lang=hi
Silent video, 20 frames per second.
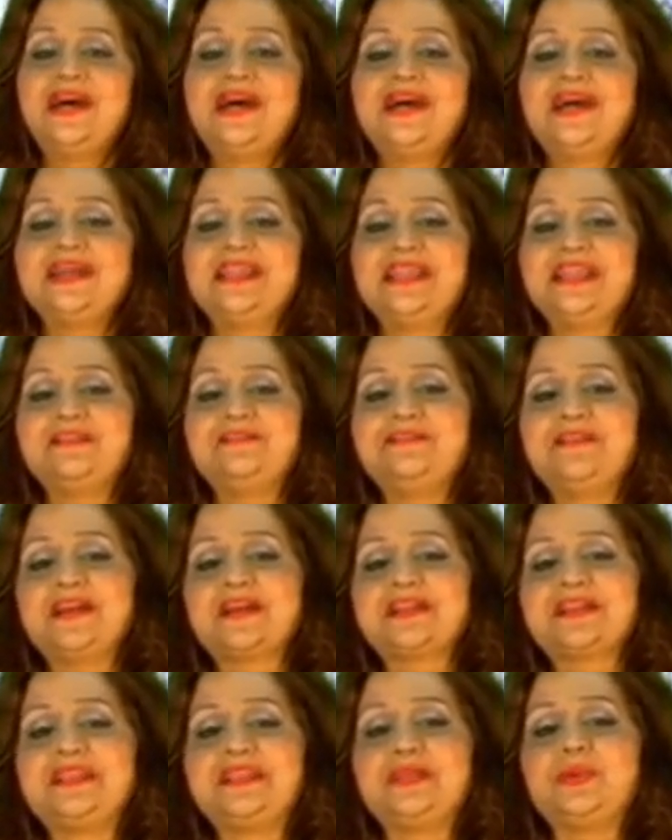हर एक
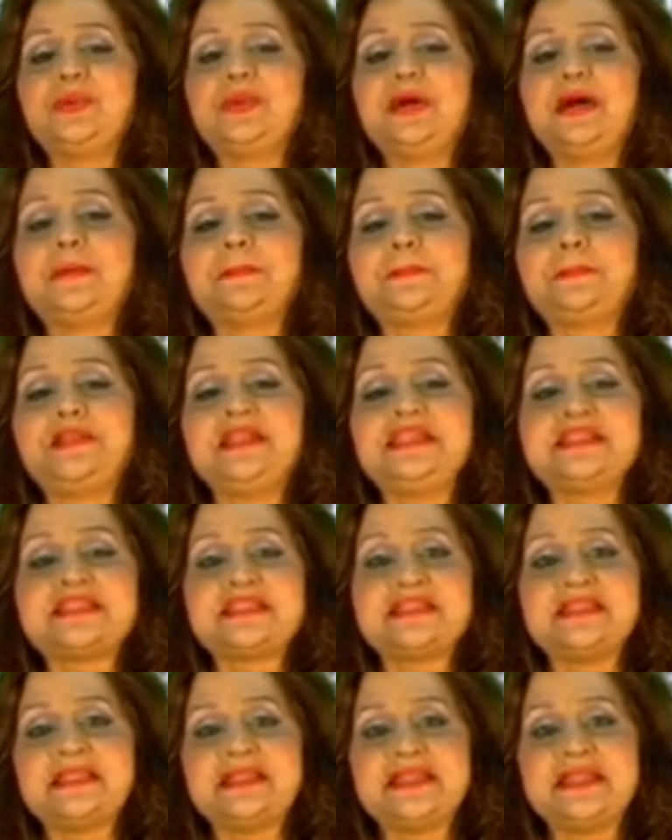व्यक्ति को अपनी
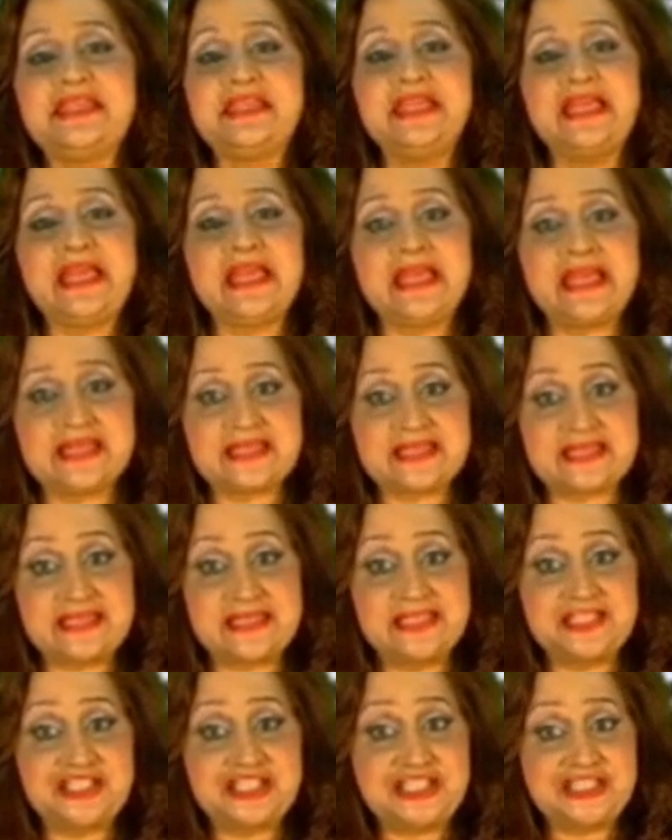जिंदगी
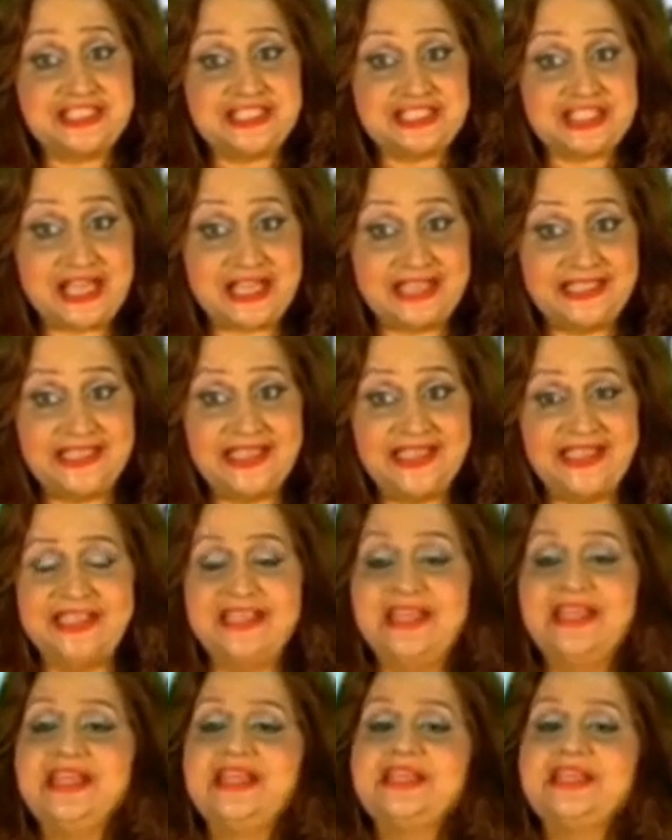ऐसे जीनी चाहिए